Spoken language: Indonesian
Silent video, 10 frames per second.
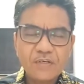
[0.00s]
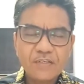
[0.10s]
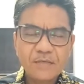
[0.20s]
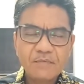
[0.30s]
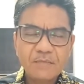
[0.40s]

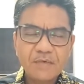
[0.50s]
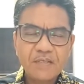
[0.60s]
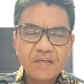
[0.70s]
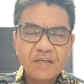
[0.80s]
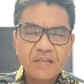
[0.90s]
Sama-sama
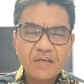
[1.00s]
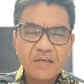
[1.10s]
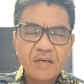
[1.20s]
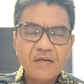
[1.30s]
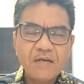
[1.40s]
kita
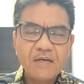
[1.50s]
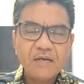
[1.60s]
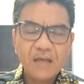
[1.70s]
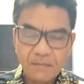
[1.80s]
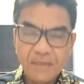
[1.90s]
katakan
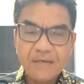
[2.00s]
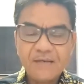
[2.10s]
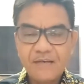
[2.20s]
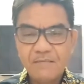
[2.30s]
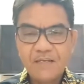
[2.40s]
amin.
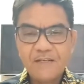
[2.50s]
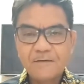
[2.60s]
Amin.